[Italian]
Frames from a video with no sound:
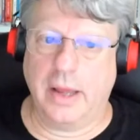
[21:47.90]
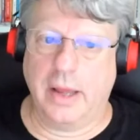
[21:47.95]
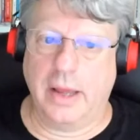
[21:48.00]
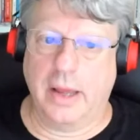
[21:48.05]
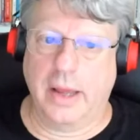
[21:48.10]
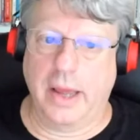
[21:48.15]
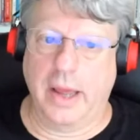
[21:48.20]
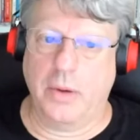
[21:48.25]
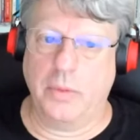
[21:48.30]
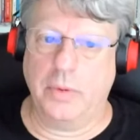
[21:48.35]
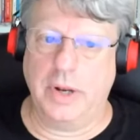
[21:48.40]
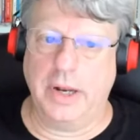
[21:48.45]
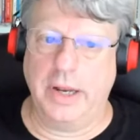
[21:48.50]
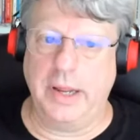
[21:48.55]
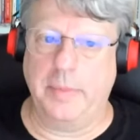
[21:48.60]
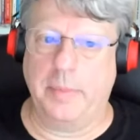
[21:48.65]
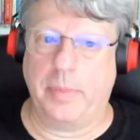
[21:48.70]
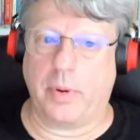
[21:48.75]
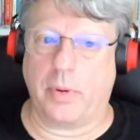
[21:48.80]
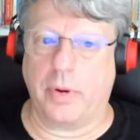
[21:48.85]
è un
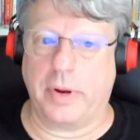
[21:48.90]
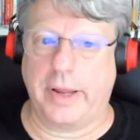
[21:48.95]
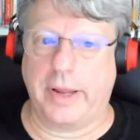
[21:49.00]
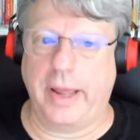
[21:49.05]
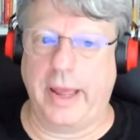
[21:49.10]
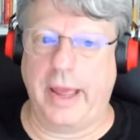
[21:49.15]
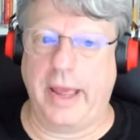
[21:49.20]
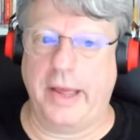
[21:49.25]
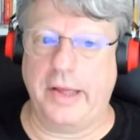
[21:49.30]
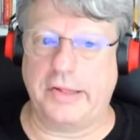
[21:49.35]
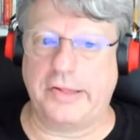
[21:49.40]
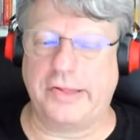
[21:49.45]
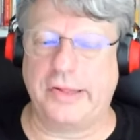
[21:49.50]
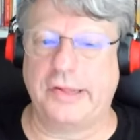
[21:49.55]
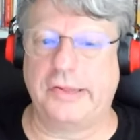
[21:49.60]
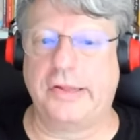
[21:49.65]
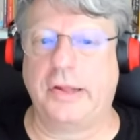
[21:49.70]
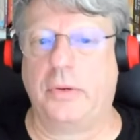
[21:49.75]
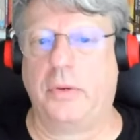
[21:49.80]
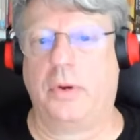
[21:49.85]
libro che
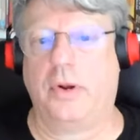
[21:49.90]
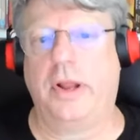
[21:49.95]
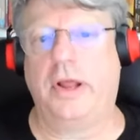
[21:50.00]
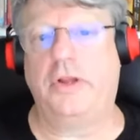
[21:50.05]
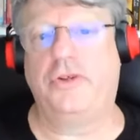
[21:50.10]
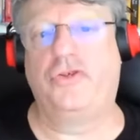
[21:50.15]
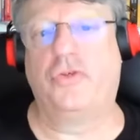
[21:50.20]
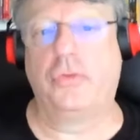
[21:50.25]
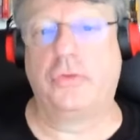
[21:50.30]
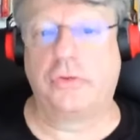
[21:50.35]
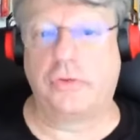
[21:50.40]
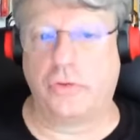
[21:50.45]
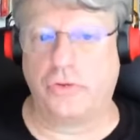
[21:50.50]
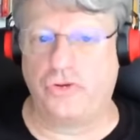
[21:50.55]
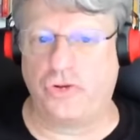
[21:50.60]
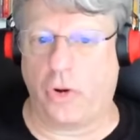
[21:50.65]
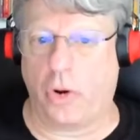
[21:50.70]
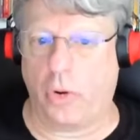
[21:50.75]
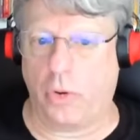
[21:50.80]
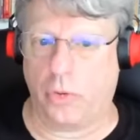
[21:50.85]
se, se lo legge un
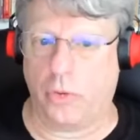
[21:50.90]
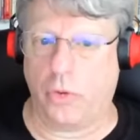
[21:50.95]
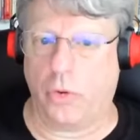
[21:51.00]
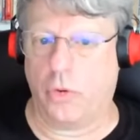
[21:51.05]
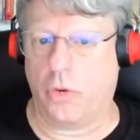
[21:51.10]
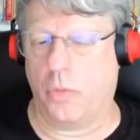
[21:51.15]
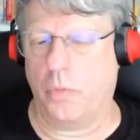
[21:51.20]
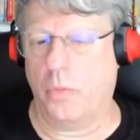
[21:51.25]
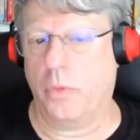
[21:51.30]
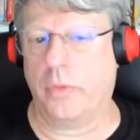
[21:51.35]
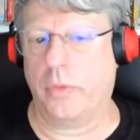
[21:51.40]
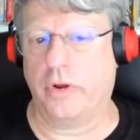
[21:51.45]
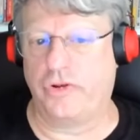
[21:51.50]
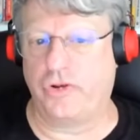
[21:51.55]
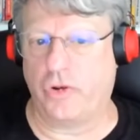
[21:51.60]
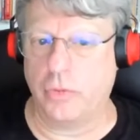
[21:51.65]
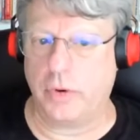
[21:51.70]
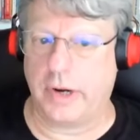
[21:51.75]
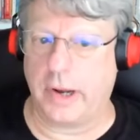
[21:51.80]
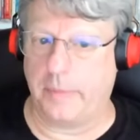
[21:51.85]
sociologo comunque
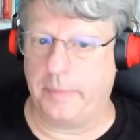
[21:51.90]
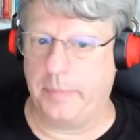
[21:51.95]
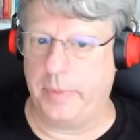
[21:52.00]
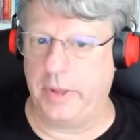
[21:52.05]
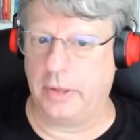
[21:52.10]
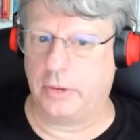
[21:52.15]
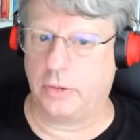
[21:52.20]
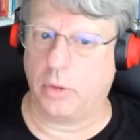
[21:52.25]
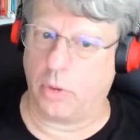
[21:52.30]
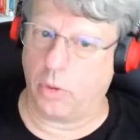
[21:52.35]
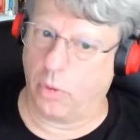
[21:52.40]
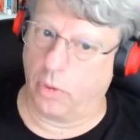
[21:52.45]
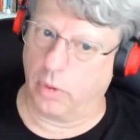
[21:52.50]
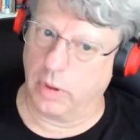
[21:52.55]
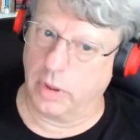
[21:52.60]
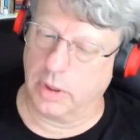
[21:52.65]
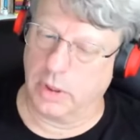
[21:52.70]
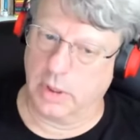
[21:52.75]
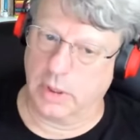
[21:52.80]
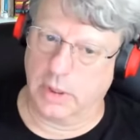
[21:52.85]
c'è un
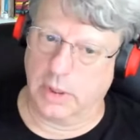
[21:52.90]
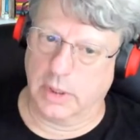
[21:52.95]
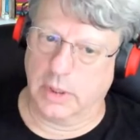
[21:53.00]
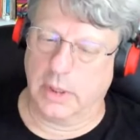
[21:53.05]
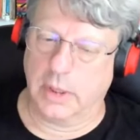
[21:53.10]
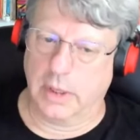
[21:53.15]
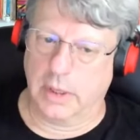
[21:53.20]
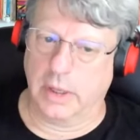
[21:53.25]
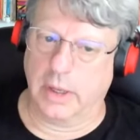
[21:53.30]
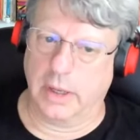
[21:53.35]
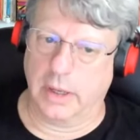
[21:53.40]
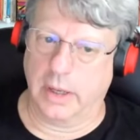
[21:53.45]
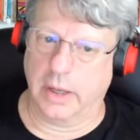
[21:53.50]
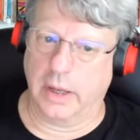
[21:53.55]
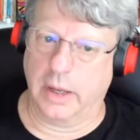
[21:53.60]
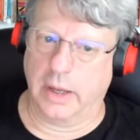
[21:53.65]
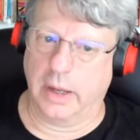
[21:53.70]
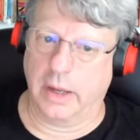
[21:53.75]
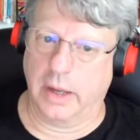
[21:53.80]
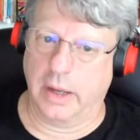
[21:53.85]
capitolo
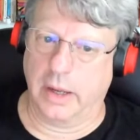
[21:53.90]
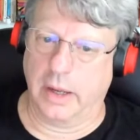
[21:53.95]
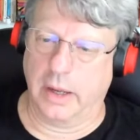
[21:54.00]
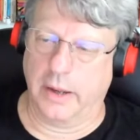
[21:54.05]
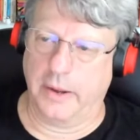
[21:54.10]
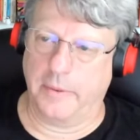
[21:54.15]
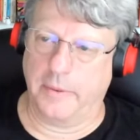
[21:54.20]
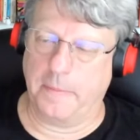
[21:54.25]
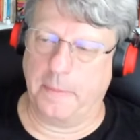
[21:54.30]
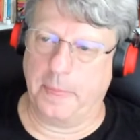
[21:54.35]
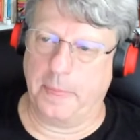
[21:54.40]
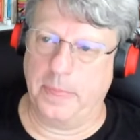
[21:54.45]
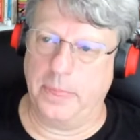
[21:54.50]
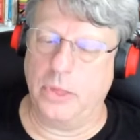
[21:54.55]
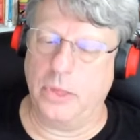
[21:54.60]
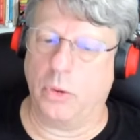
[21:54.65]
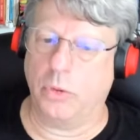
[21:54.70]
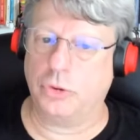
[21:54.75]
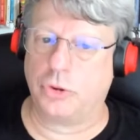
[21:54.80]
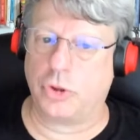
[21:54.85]
eh,
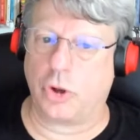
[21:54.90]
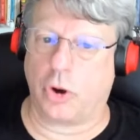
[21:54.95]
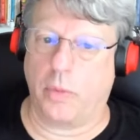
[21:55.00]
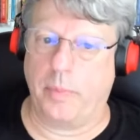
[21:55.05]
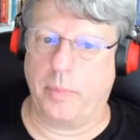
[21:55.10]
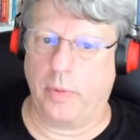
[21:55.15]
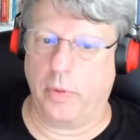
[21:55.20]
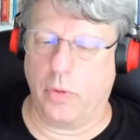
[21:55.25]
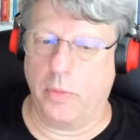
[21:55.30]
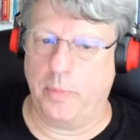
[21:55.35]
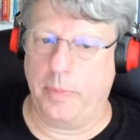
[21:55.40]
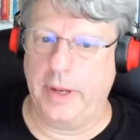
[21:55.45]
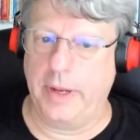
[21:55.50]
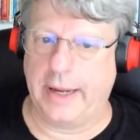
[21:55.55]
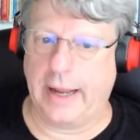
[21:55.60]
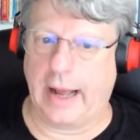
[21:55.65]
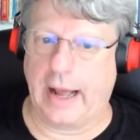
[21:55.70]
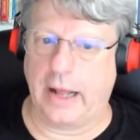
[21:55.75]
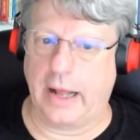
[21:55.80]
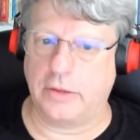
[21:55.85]
non troppo
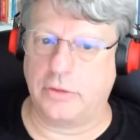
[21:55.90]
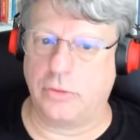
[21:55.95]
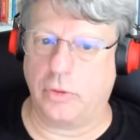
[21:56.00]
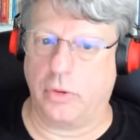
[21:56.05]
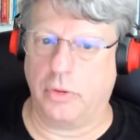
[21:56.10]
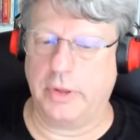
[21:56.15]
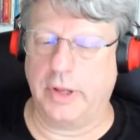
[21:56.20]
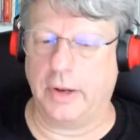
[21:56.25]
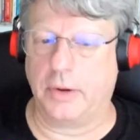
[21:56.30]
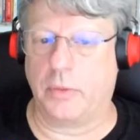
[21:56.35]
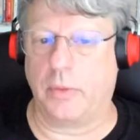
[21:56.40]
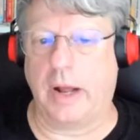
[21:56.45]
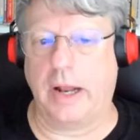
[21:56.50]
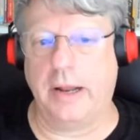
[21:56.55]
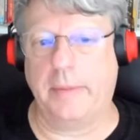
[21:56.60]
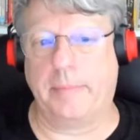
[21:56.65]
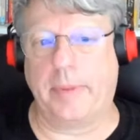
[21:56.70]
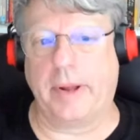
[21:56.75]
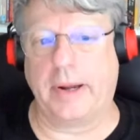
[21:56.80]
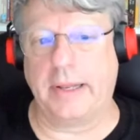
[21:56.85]
complicato nel
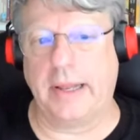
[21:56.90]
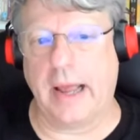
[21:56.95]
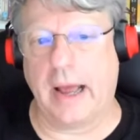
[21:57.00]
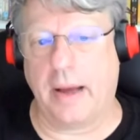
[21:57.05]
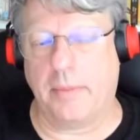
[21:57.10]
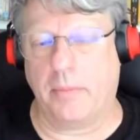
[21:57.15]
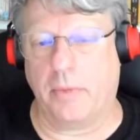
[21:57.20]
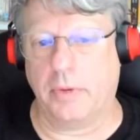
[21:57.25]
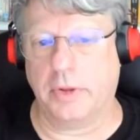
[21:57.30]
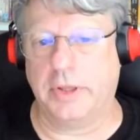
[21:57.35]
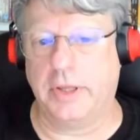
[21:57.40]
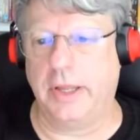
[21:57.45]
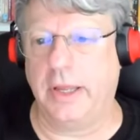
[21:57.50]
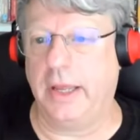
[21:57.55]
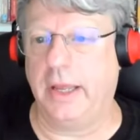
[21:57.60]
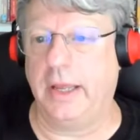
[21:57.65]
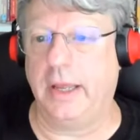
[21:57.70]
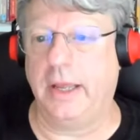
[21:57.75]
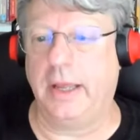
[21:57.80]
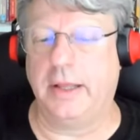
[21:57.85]
quale parliamo
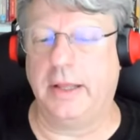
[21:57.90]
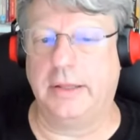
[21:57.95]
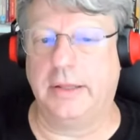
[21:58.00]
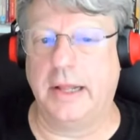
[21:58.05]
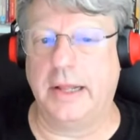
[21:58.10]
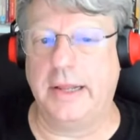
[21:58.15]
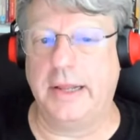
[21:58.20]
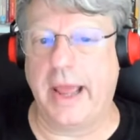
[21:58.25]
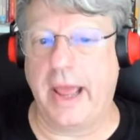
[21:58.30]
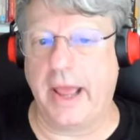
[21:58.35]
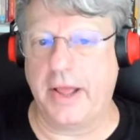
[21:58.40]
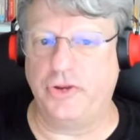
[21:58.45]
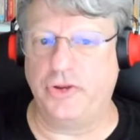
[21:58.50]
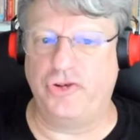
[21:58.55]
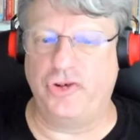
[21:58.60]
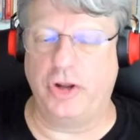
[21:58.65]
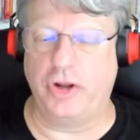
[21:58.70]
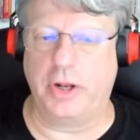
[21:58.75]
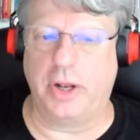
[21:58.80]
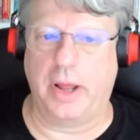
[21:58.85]
di, degli
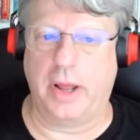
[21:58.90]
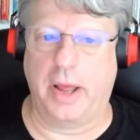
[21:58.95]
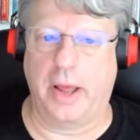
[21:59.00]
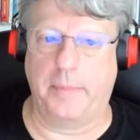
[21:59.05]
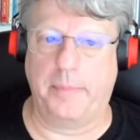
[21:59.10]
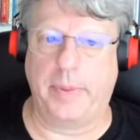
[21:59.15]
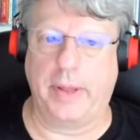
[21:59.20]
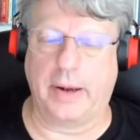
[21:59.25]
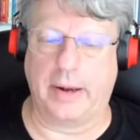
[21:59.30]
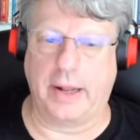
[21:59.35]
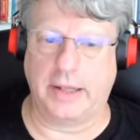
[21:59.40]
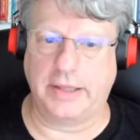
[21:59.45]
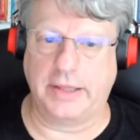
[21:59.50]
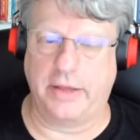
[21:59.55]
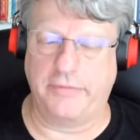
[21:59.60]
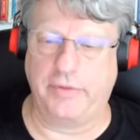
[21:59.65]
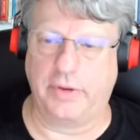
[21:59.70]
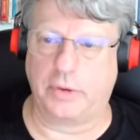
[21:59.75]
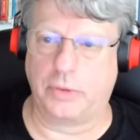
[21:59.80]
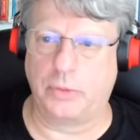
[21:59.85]
engine per
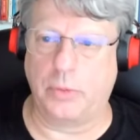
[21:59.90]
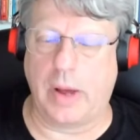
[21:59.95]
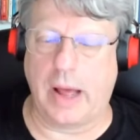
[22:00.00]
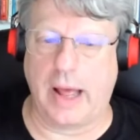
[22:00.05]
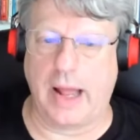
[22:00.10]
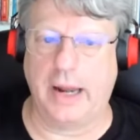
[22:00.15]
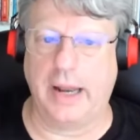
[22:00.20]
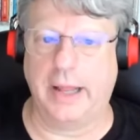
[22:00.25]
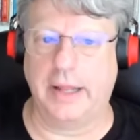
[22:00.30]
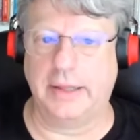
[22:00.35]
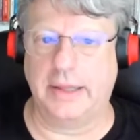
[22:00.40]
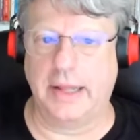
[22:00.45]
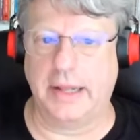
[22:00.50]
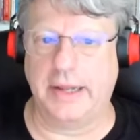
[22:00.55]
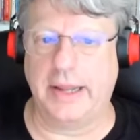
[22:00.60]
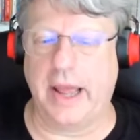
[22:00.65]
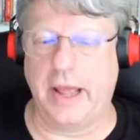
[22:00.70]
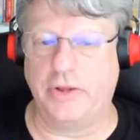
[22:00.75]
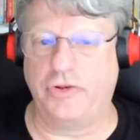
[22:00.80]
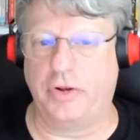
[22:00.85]
realtà virtuale,
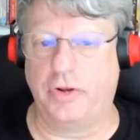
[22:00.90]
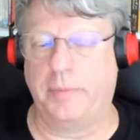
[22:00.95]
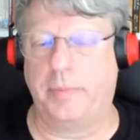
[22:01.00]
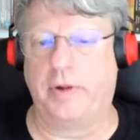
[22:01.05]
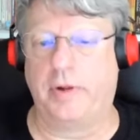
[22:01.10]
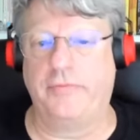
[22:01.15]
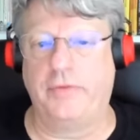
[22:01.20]
degli engine per